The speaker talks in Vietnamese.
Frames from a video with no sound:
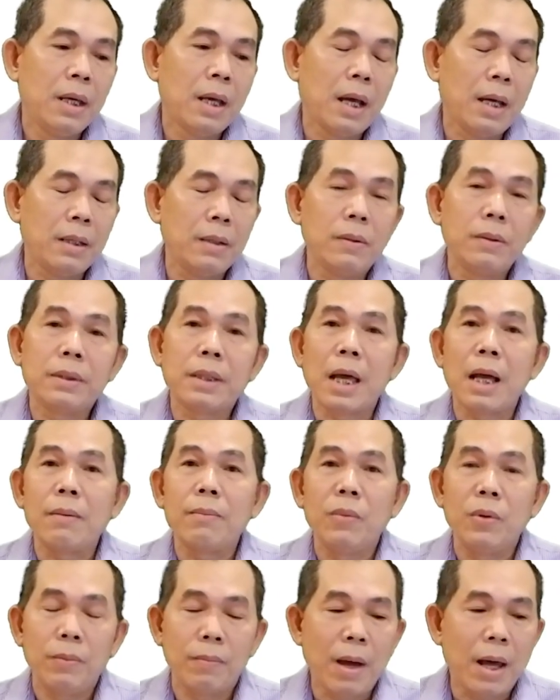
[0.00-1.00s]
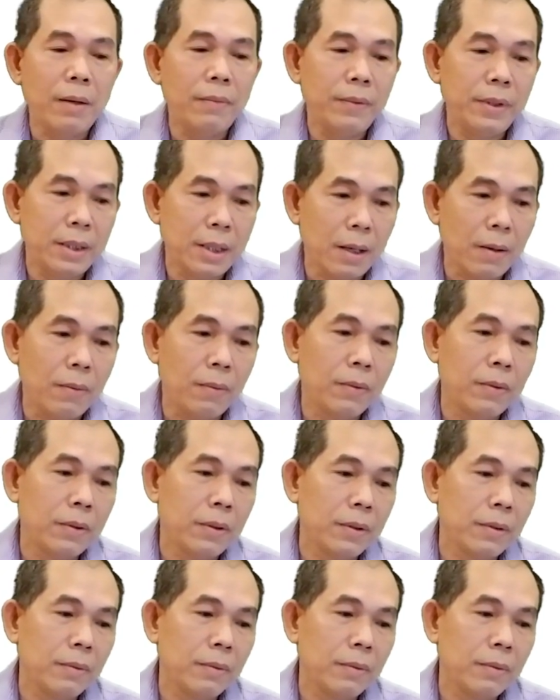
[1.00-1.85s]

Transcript: hai đối tác buôn bán với nhau